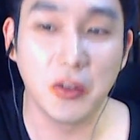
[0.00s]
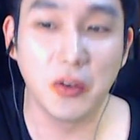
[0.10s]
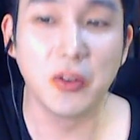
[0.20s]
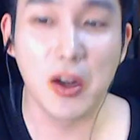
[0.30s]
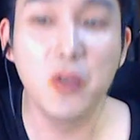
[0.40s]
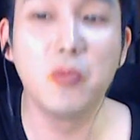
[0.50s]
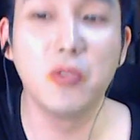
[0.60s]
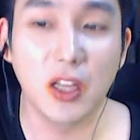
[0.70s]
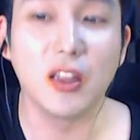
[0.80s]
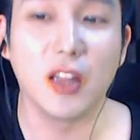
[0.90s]
어 될
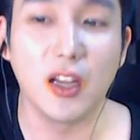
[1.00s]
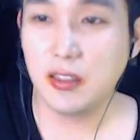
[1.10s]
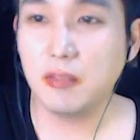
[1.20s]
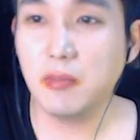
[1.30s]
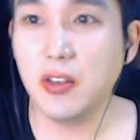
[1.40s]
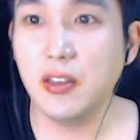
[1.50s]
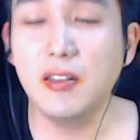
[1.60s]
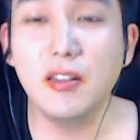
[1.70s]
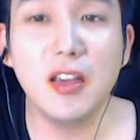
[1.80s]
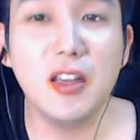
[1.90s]
놈은 된다. 뭐
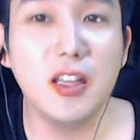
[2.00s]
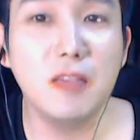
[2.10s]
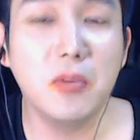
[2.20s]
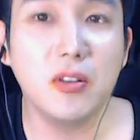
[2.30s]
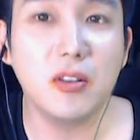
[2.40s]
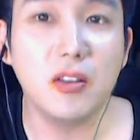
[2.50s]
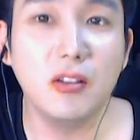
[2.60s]
이근대인님 뭐